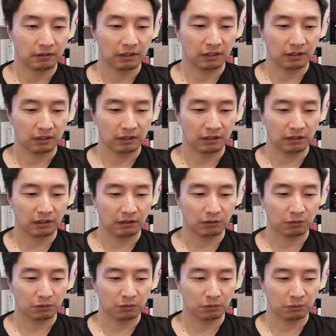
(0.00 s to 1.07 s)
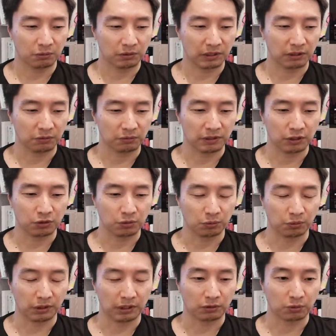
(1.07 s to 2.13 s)
で、えー、このさっきの
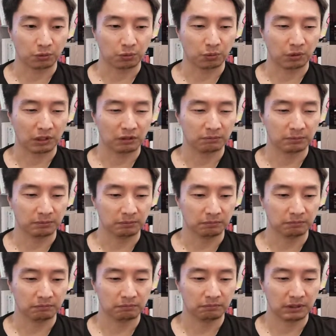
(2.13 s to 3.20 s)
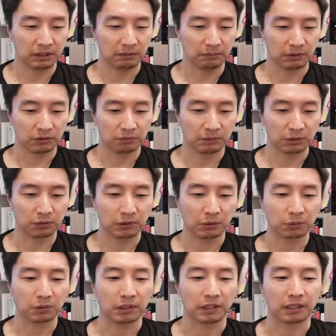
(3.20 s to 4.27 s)
セッションのね、ちょっと後半の部分見てみますと、まあ、そん
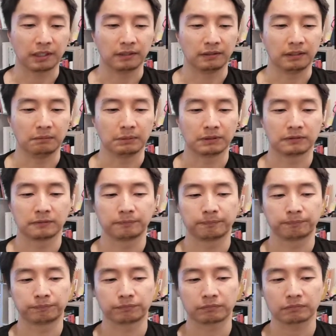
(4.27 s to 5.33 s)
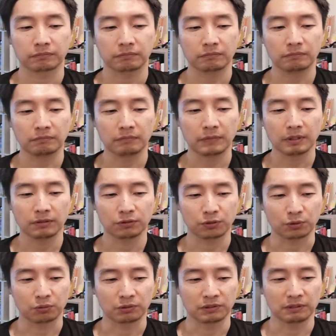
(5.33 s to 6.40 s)
なことが書いています。
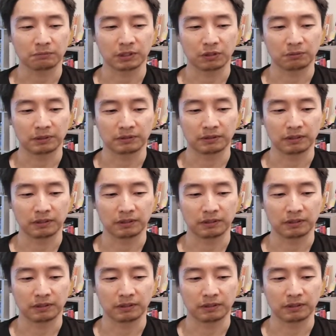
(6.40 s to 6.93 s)
ちょっと全部は読みま